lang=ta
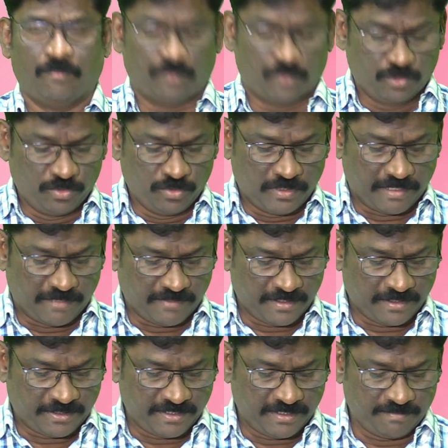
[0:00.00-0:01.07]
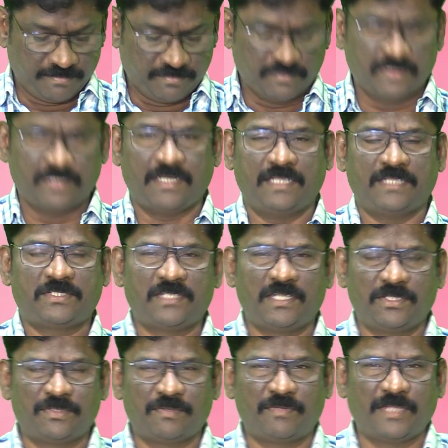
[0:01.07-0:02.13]
முழு கவனத்தையும் இதில்
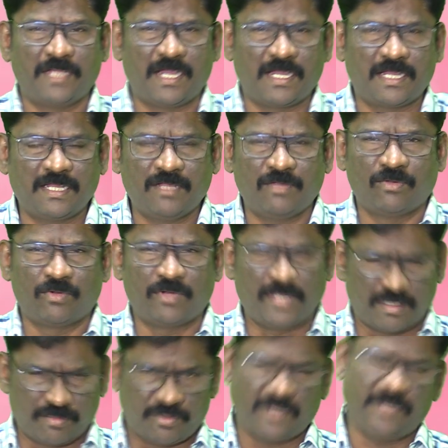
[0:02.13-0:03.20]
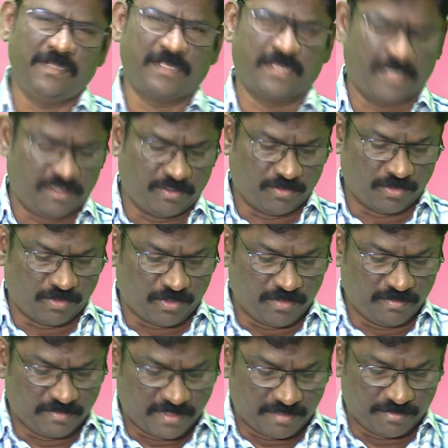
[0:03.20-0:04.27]
செலுத்தும்படியாக உங்களை அன்புடன்
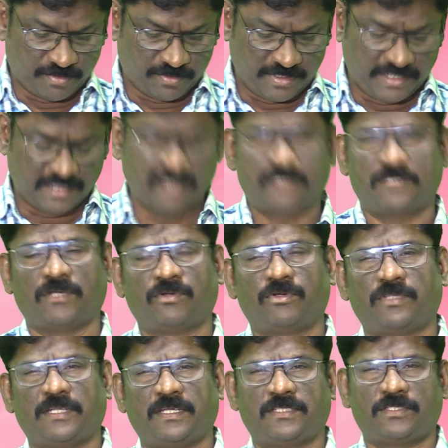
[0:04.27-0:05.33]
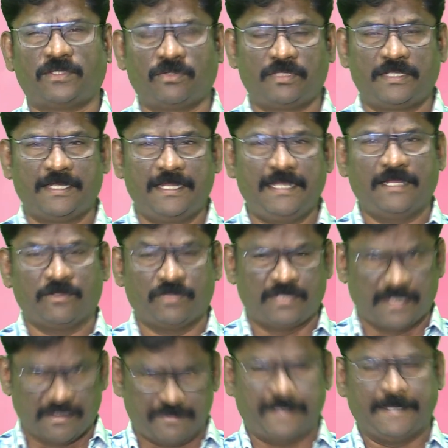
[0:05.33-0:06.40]
கேட்டுக்கொள்கிறோம் அன்புக்குரிய சகோதர சகோதரிகளே
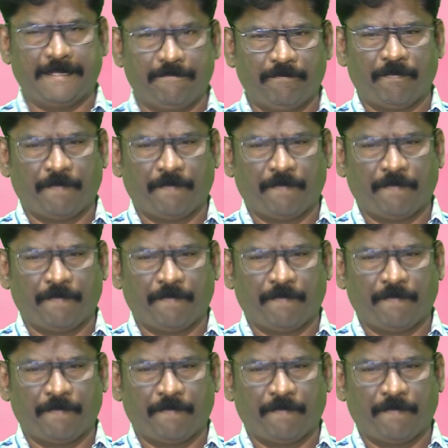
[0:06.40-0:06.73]
கொஞ்சம் கவனிங்க